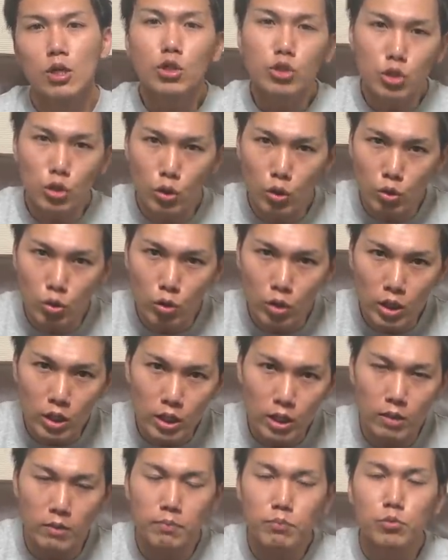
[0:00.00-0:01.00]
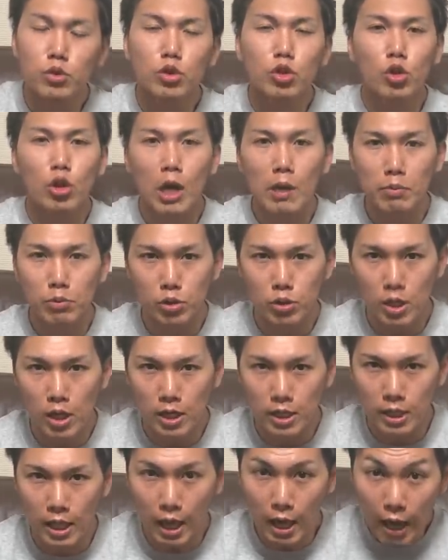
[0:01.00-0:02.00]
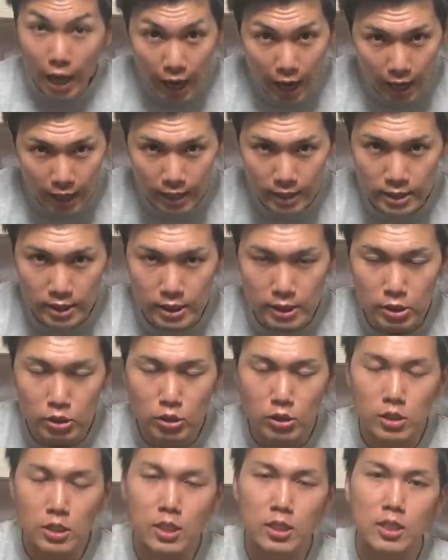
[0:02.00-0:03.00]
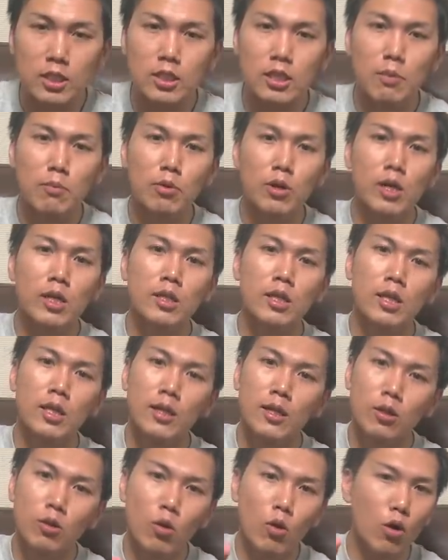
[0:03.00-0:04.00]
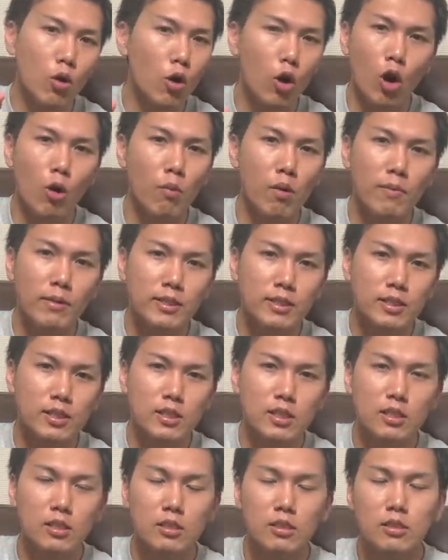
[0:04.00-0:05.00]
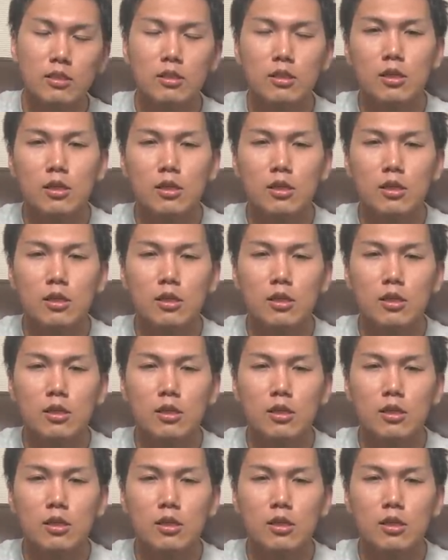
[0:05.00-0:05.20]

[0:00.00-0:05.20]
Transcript: その時にトラブルが来た話についてさせてもらえたらなと思います。